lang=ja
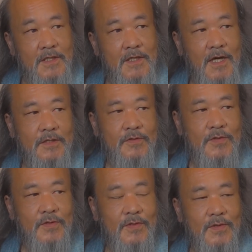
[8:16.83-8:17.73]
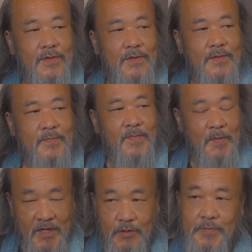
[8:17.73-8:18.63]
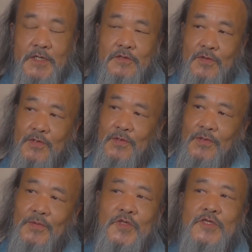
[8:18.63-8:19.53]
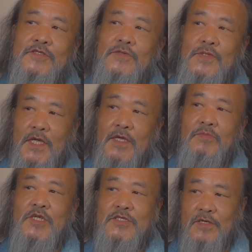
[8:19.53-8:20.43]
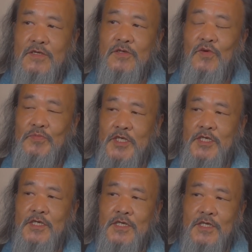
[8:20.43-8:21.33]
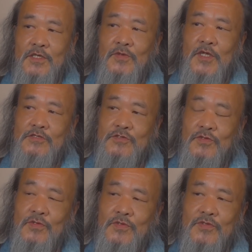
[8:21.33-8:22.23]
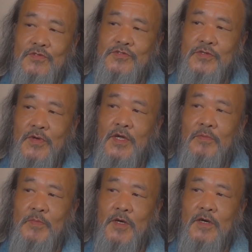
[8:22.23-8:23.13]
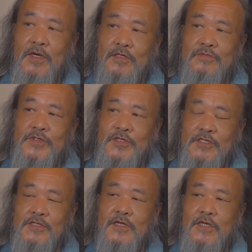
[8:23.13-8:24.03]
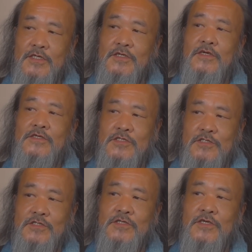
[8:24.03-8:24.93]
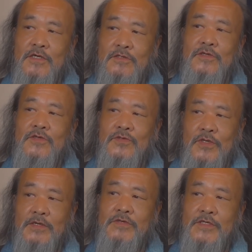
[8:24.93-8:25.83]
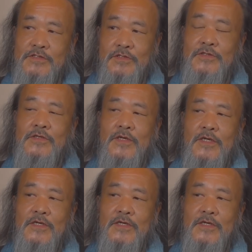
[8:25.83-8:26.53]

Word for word: あと、まあ、メドベッドもですよね。皆さん興味の対象としては、やっぱ RV、ネサラ、ゲサラ、GCR、QFS